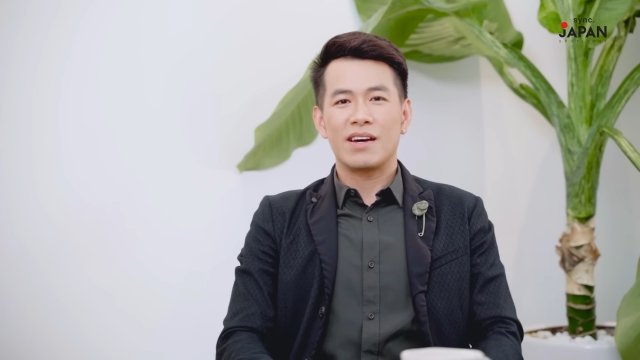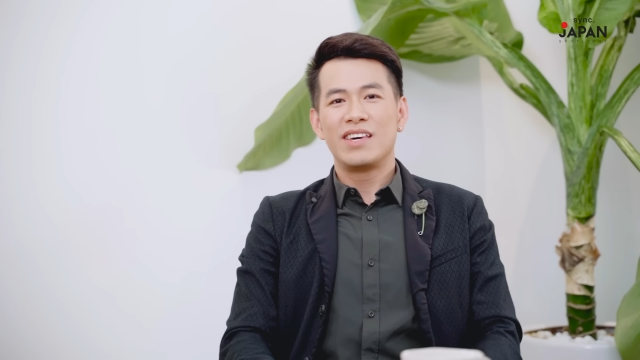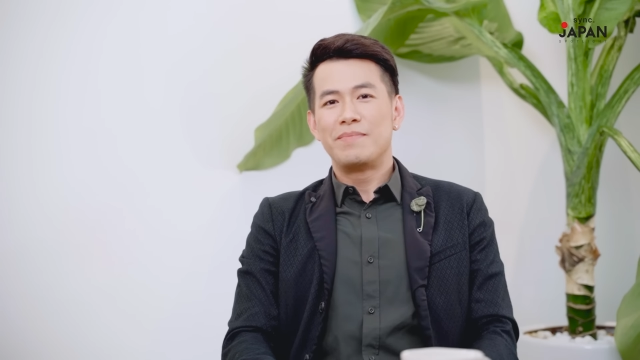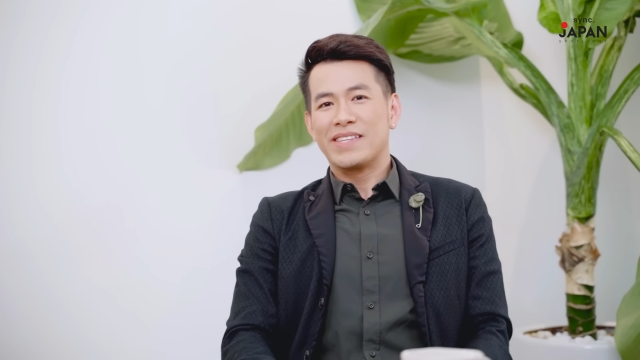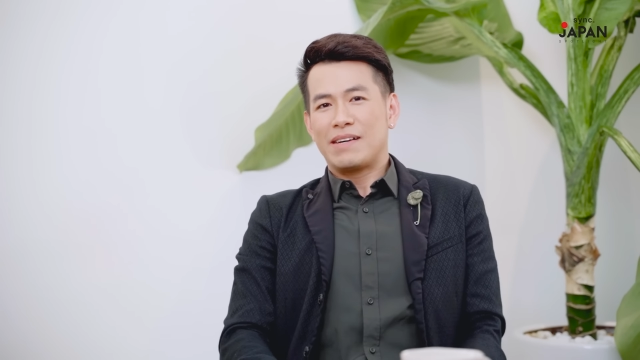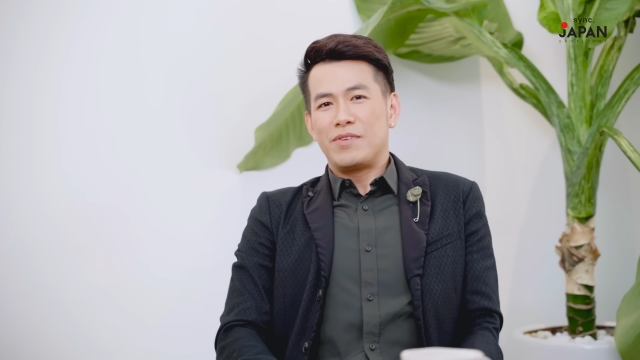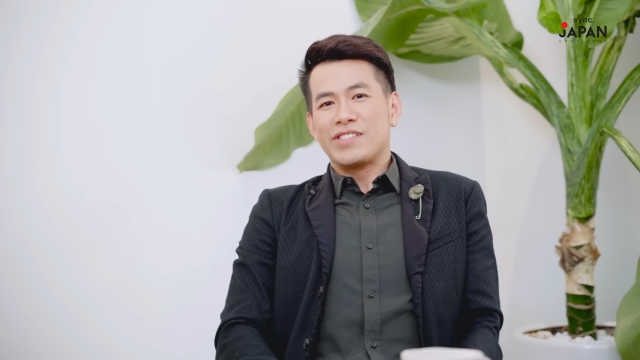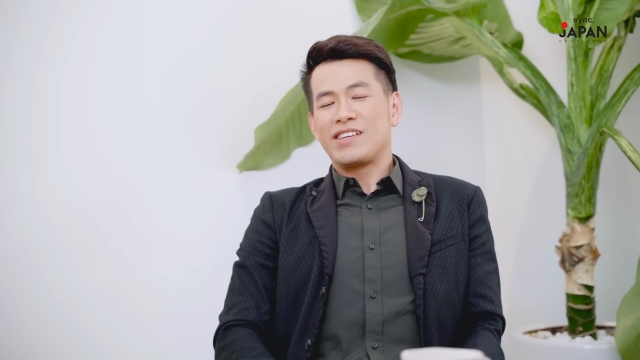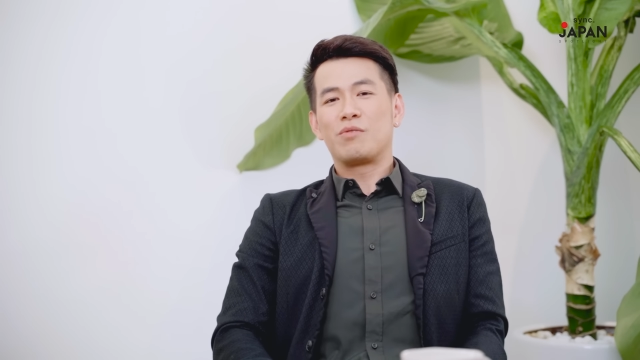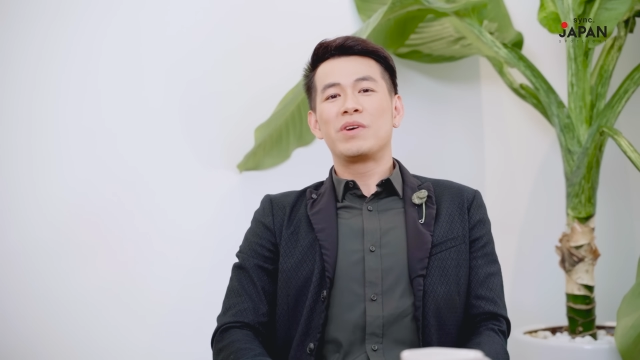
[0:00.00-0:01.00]
Thực ra khi mình
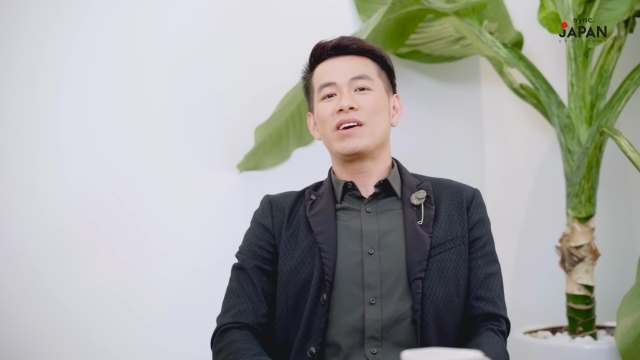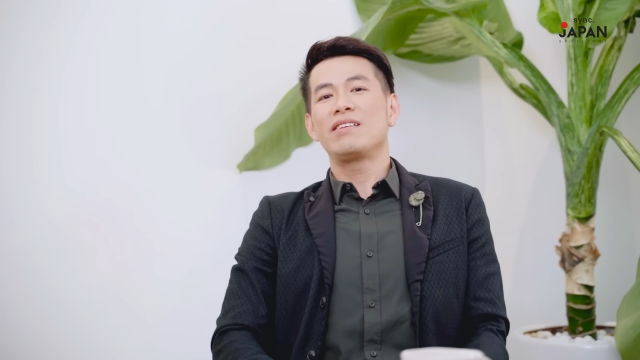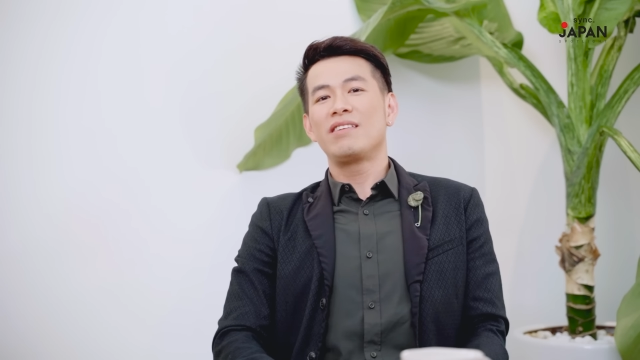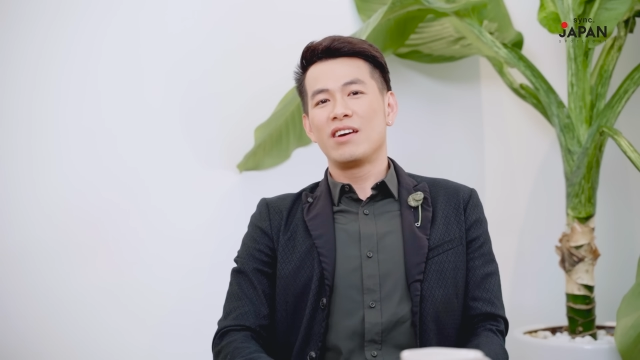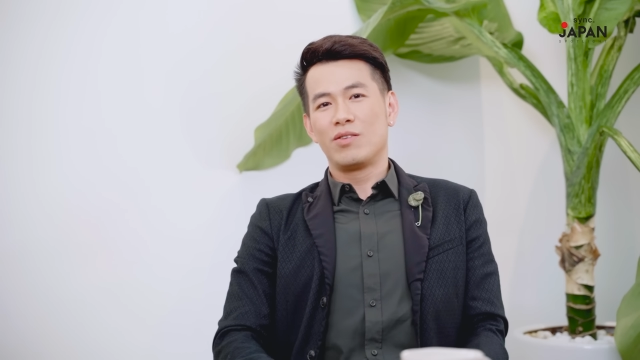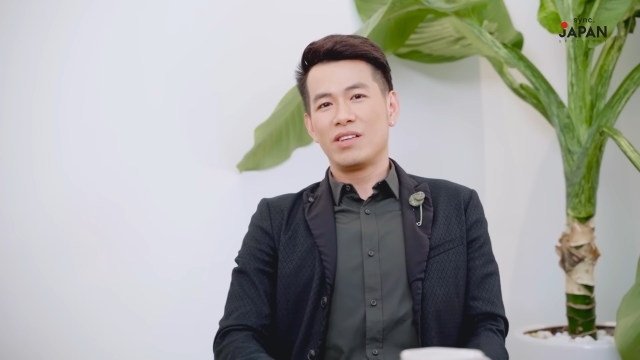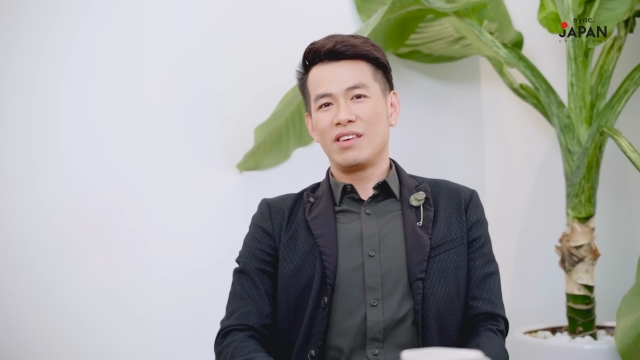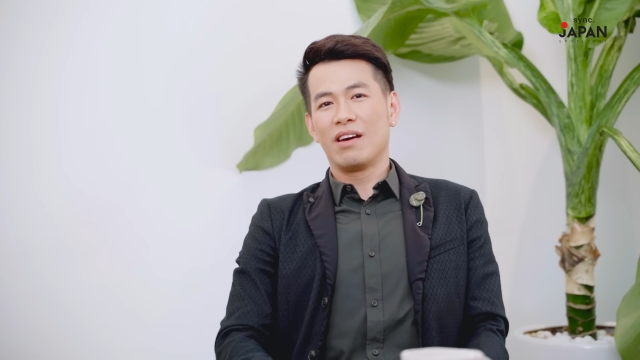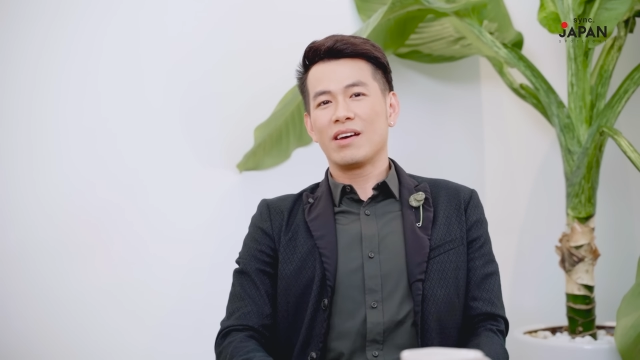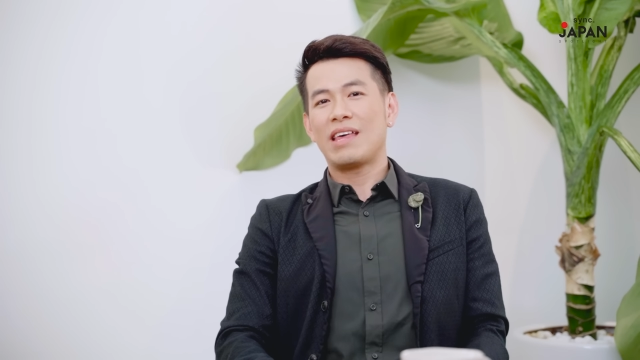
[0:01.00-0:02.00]
tắm onsen không để ý nhiều
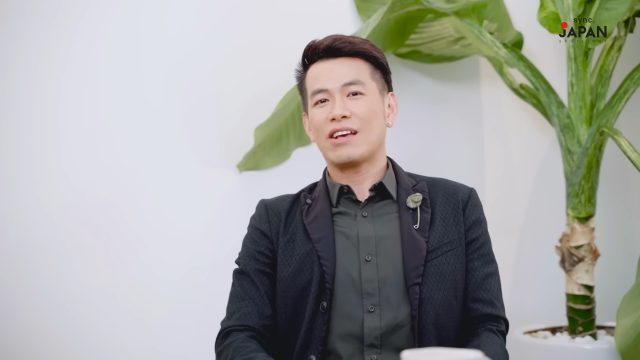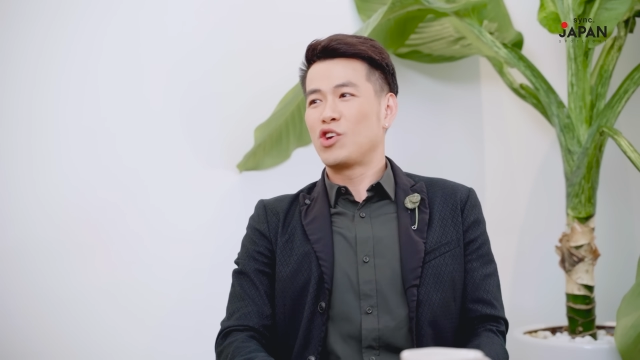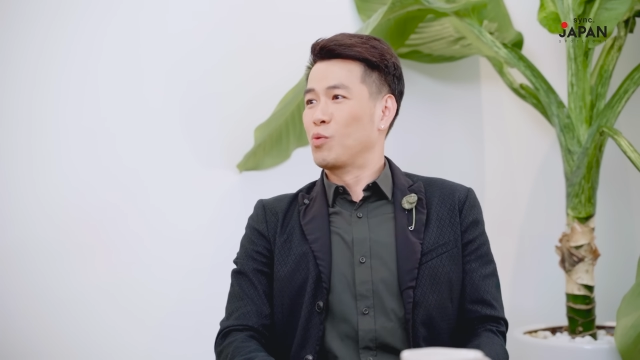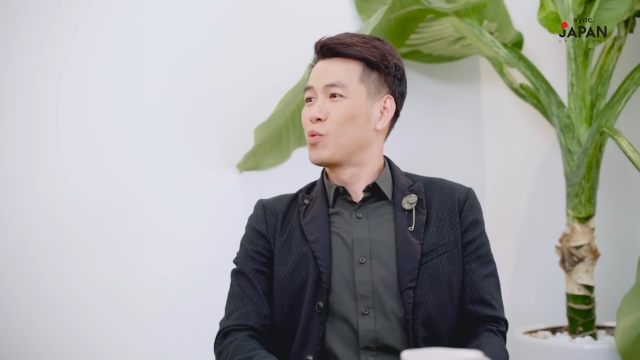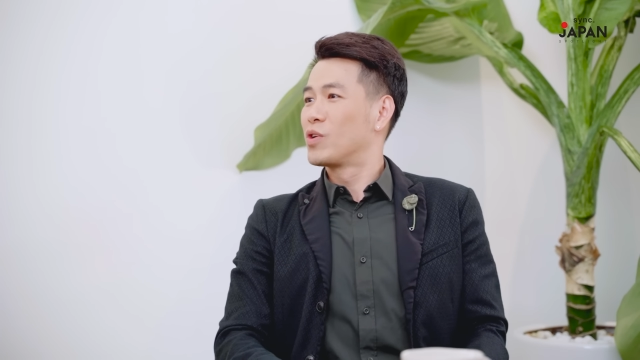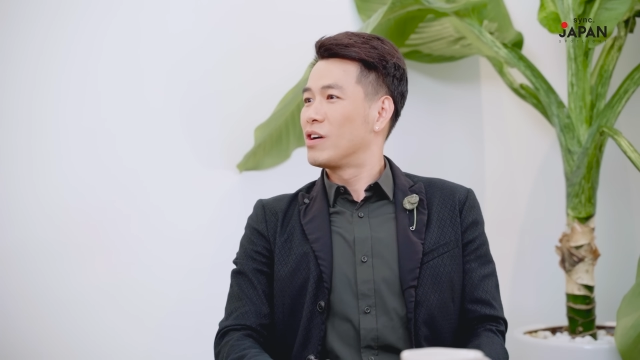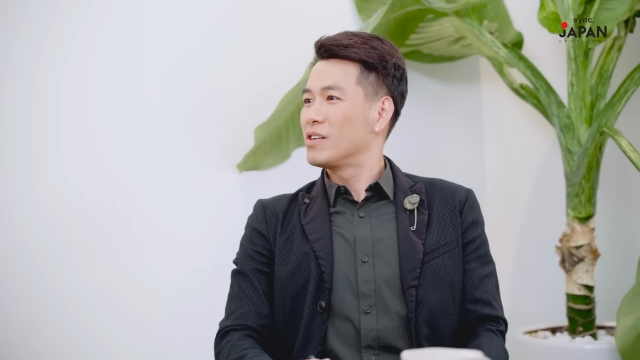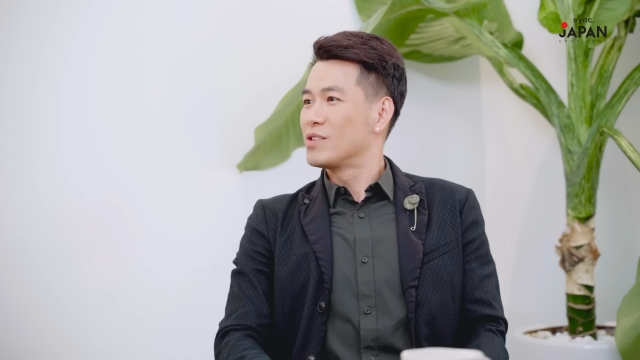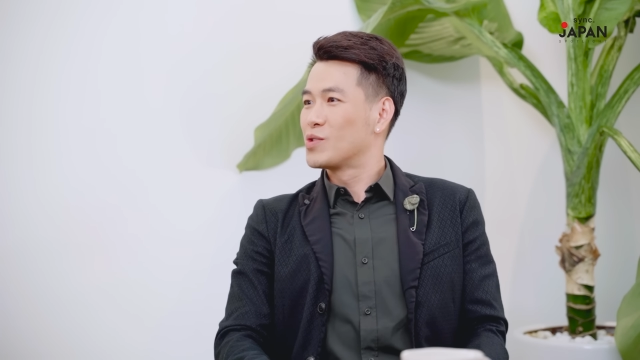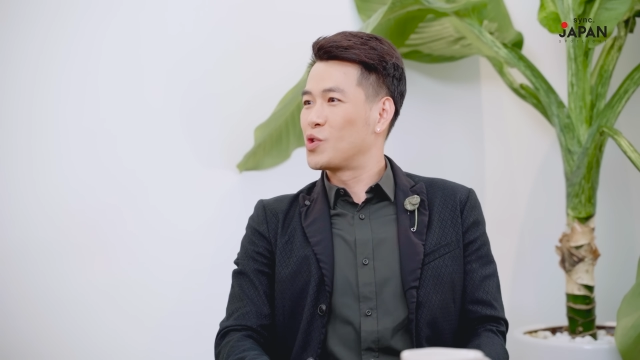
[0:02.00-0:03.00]
đến những cái tác dụng của
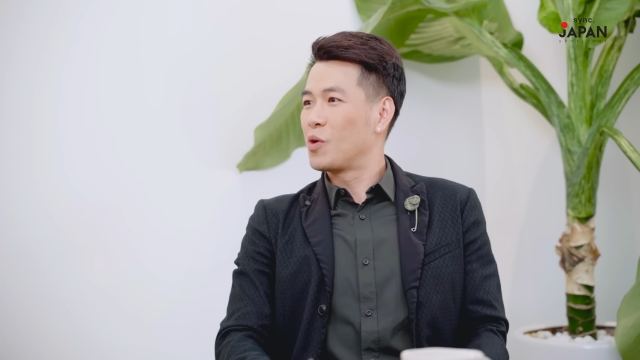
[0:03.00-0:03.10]
nó,